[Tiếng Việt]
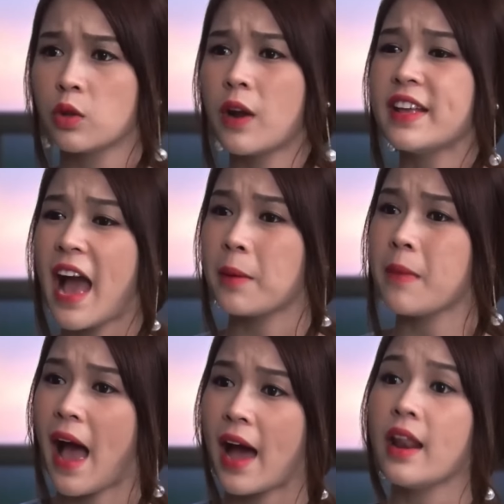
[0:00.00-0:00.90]
tôi đã dặn
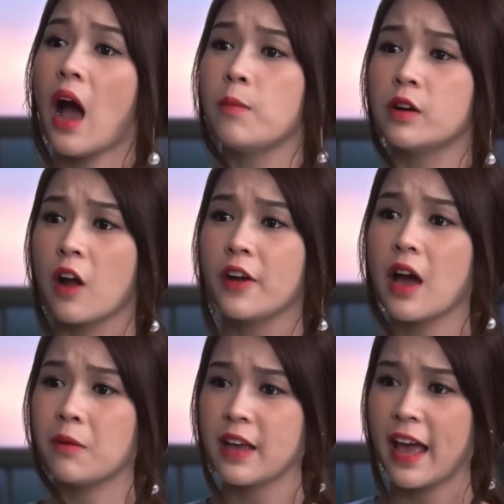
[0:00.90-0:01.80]
bà là không được nói
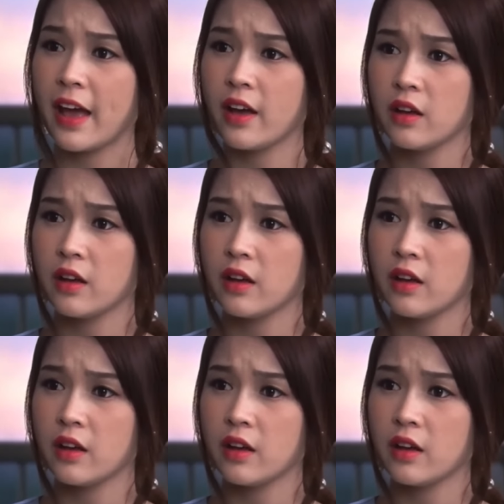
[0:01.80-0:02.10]
cho ổng nghe